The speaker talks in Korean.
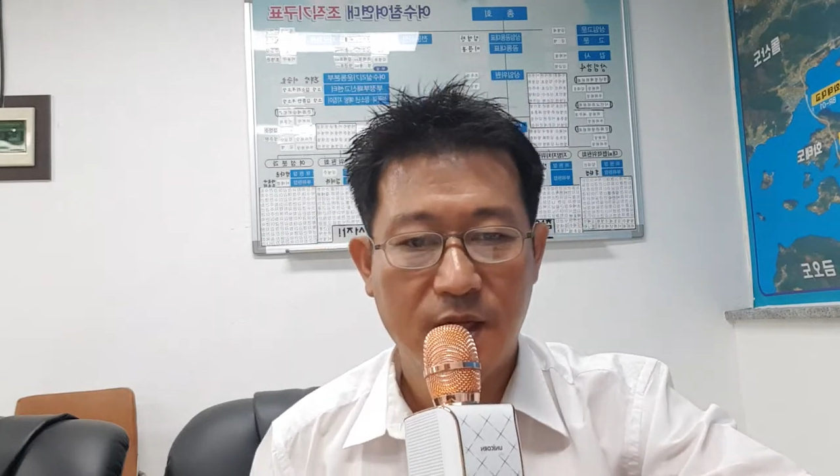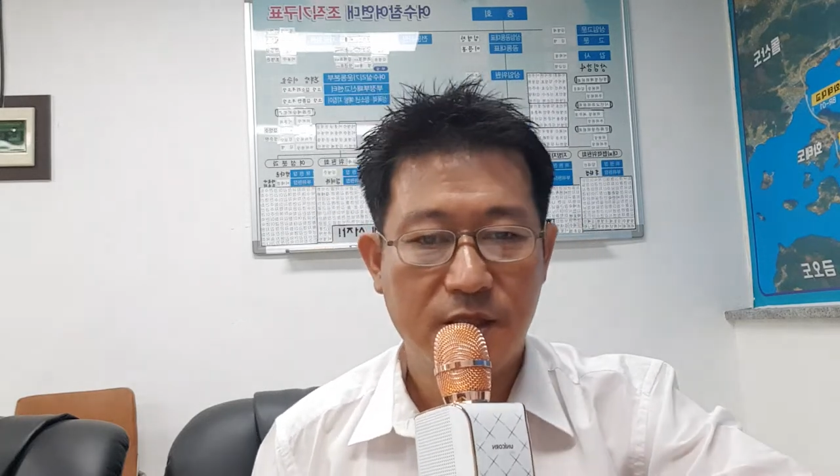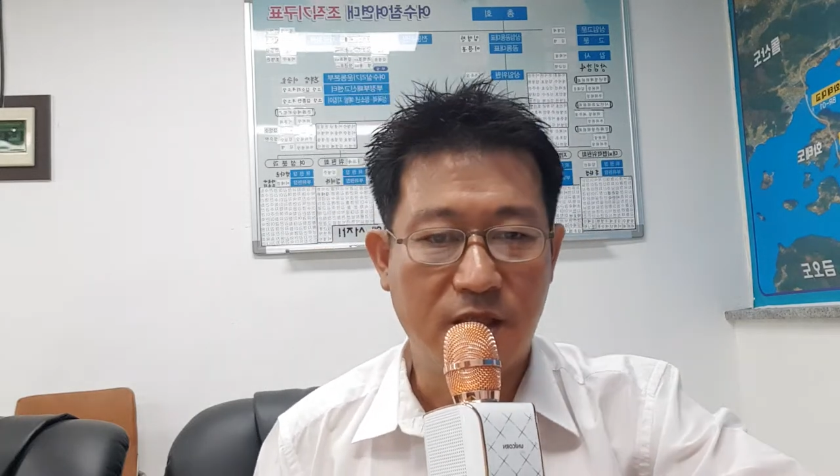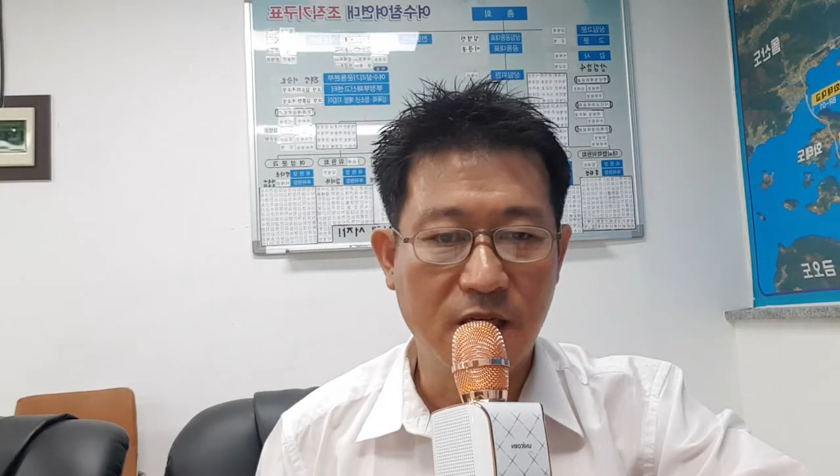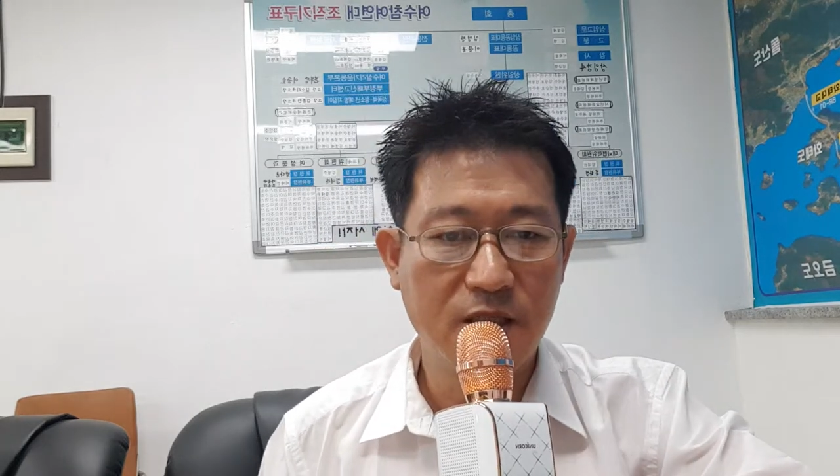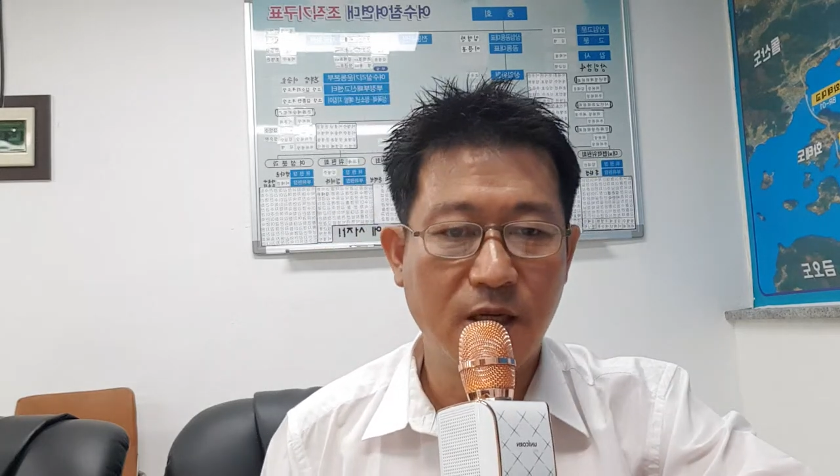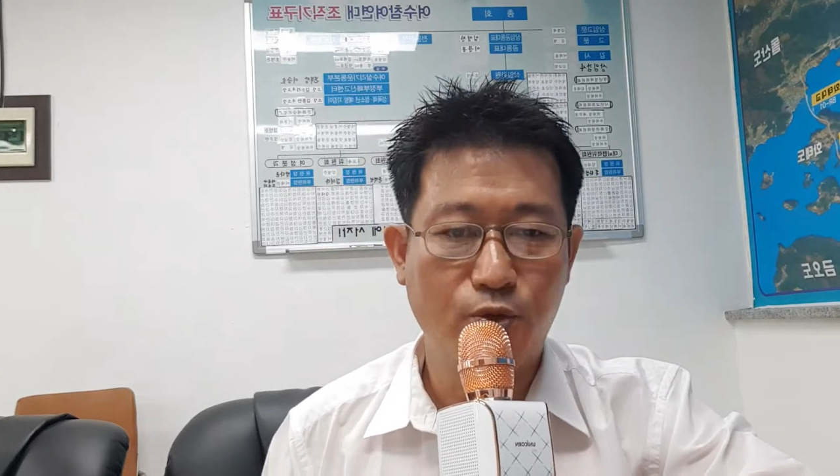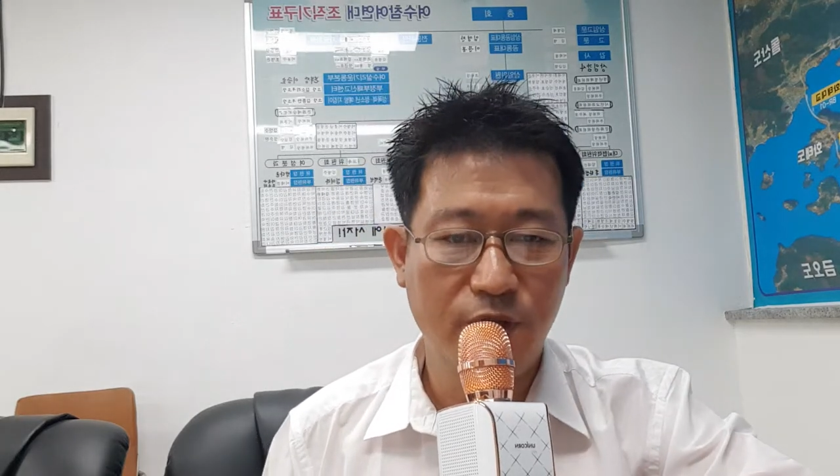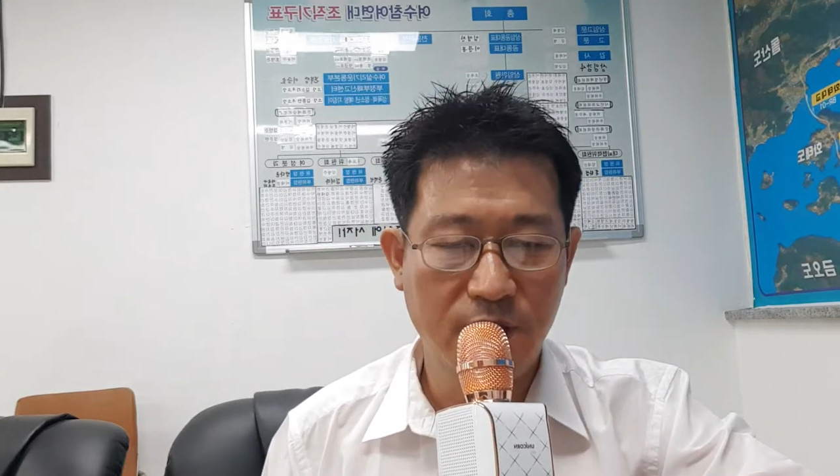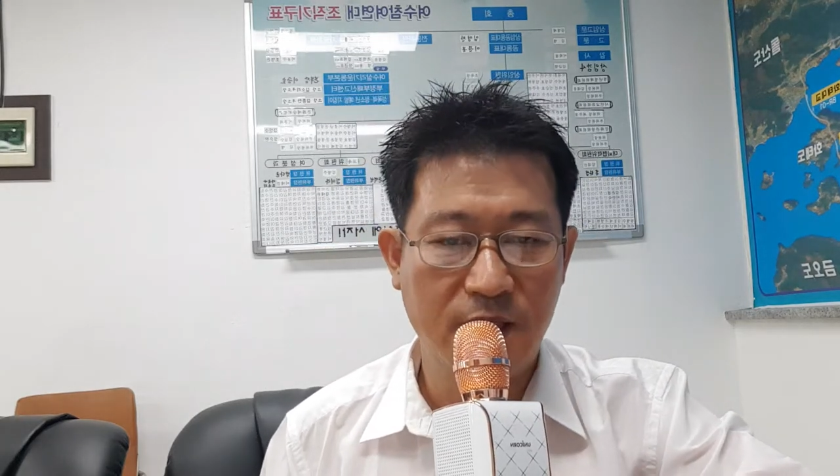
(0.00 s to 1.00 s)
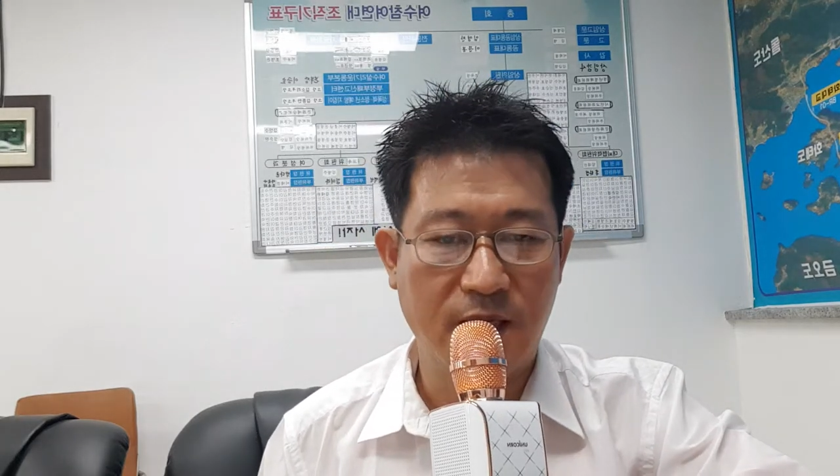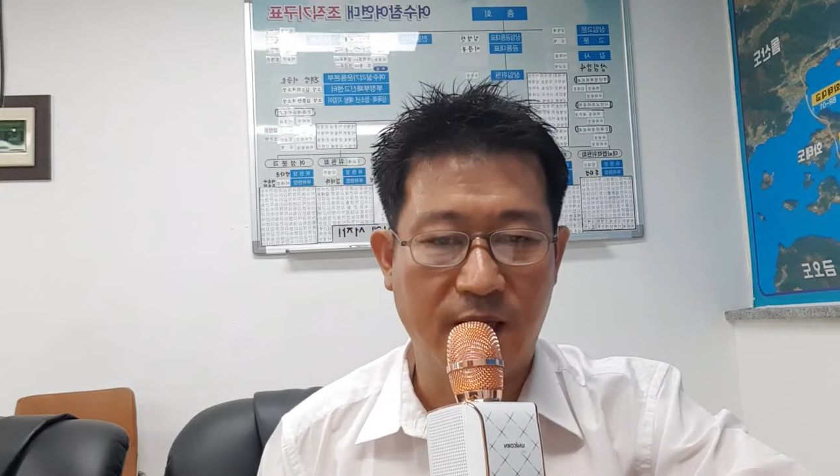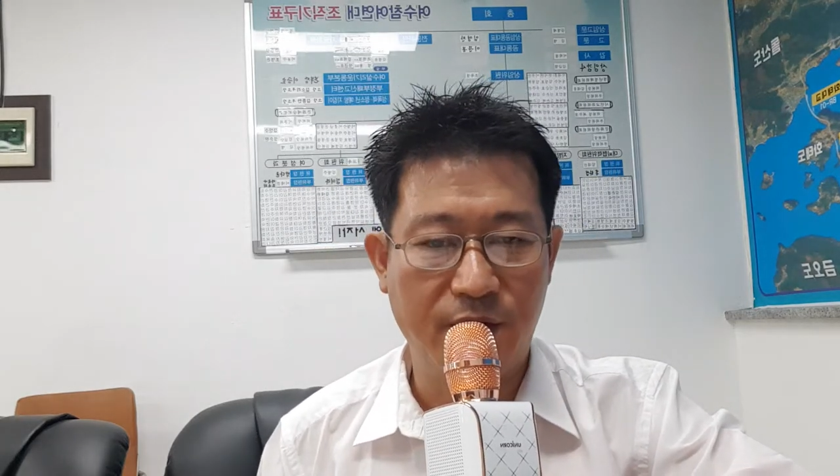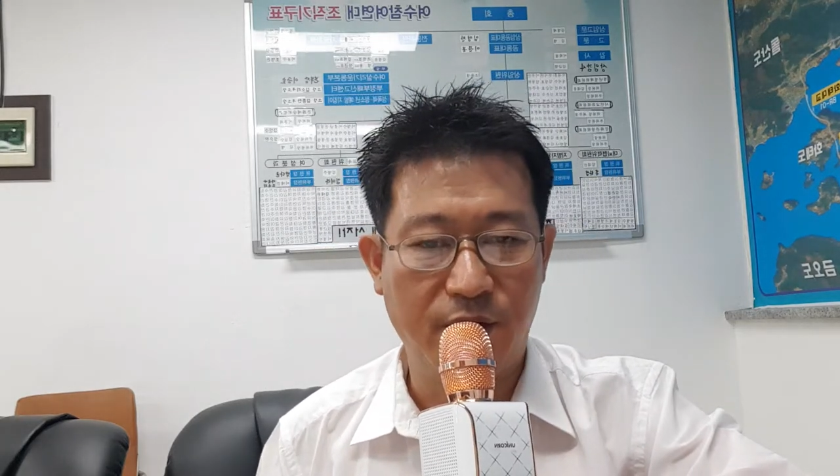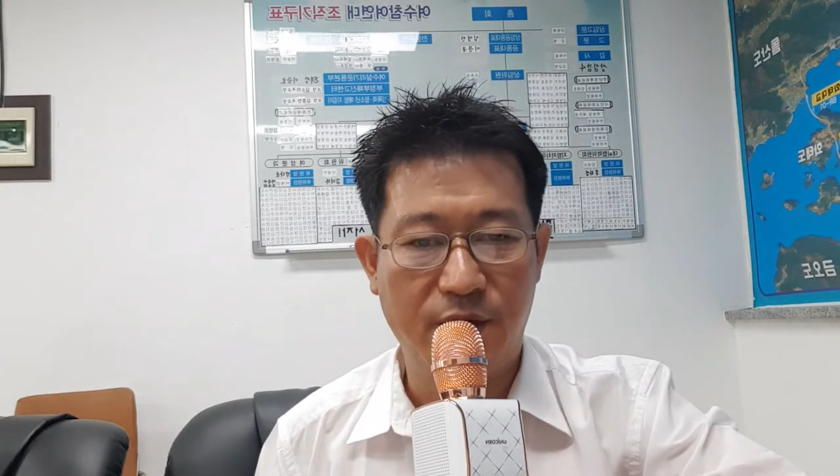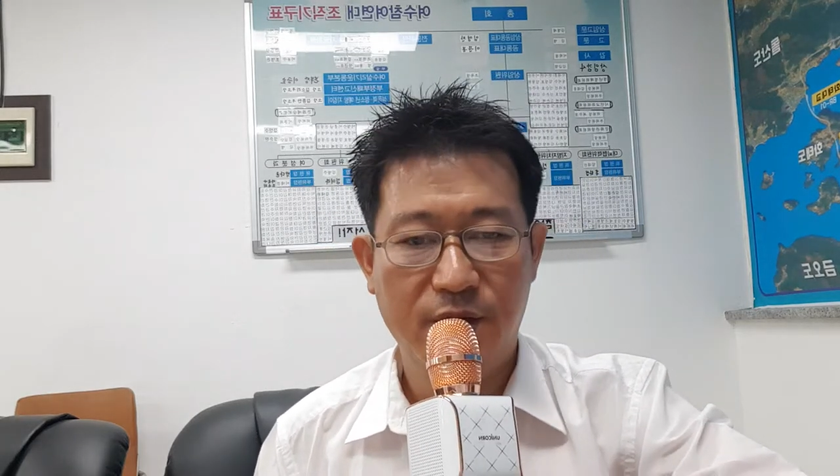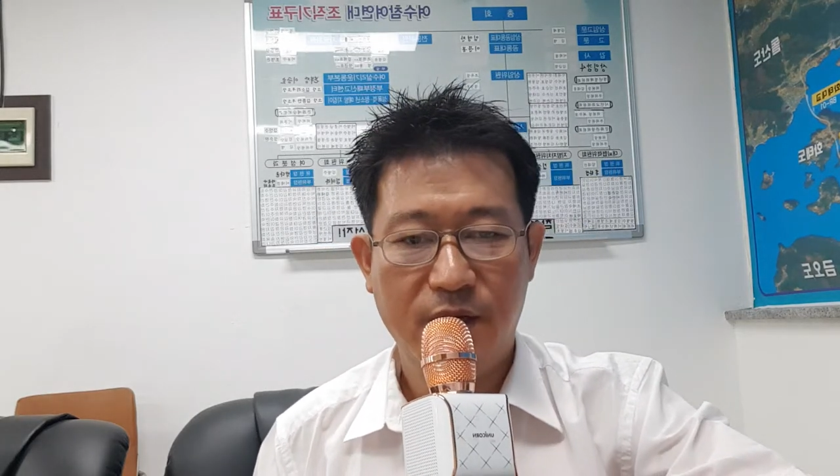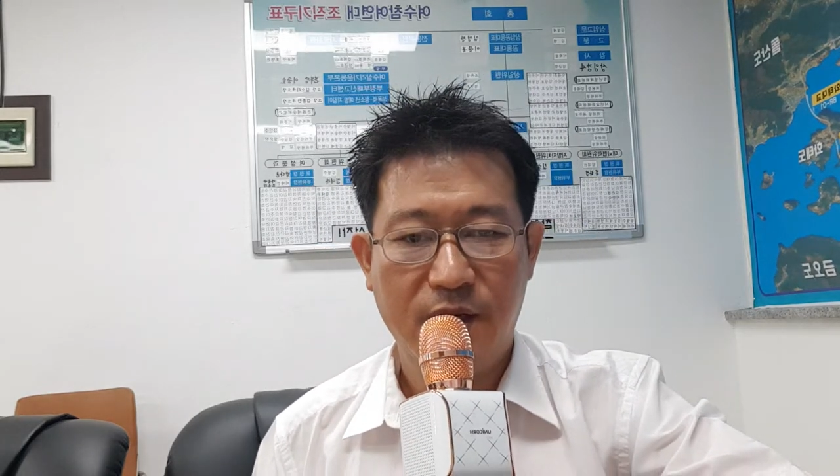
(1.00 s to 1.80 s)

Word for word: 지금껏 우리는 있잖아요.